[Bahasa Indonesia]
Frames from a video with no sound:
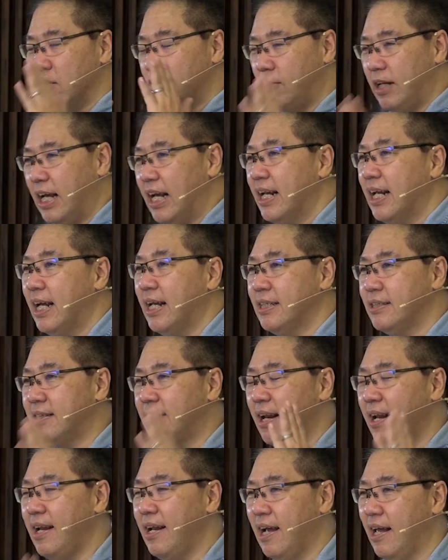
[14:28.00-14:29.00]
Saudara,
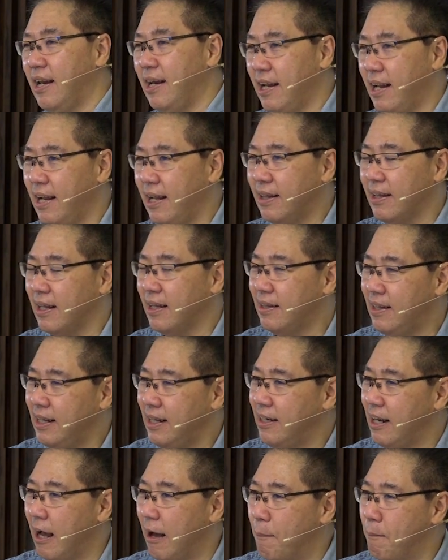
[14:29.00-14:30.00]
seringkali kita
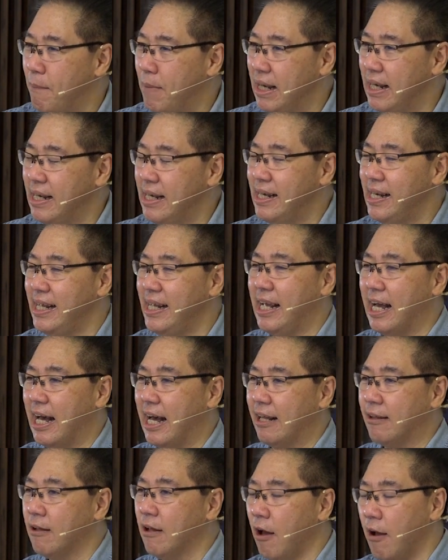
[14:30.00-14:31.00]
tidak
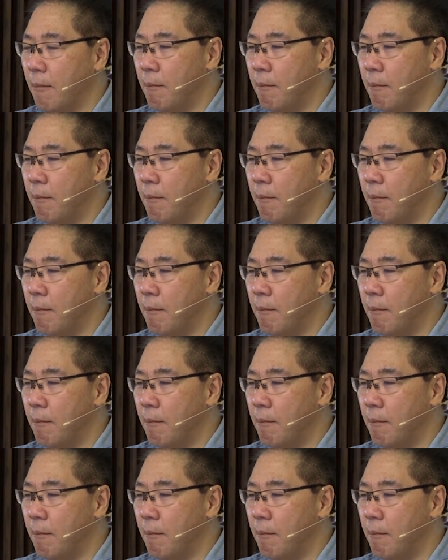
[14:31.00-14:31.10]
melihat